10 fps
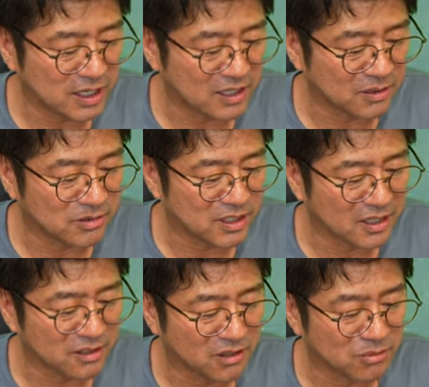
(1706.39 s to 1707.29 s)
のぐらい
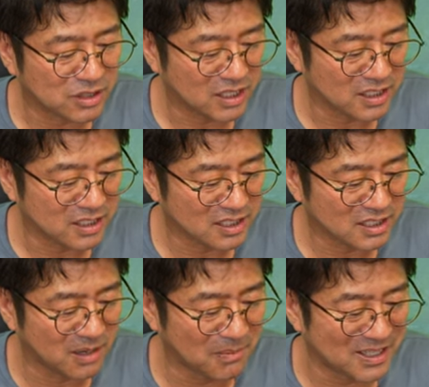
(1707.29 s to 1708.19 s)
のもうただひたすら
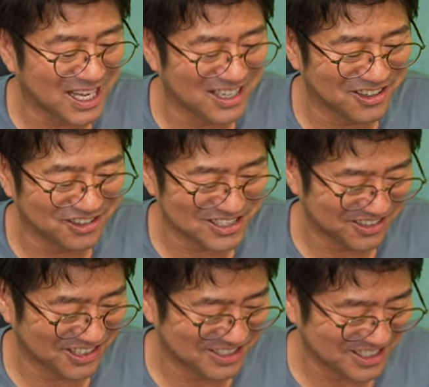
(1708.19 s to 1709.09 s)
今点を打ち
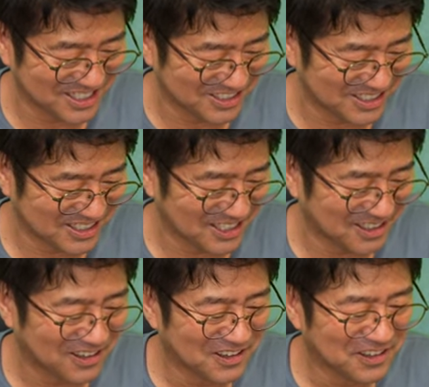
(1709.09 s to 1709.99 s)
まくってるんですけど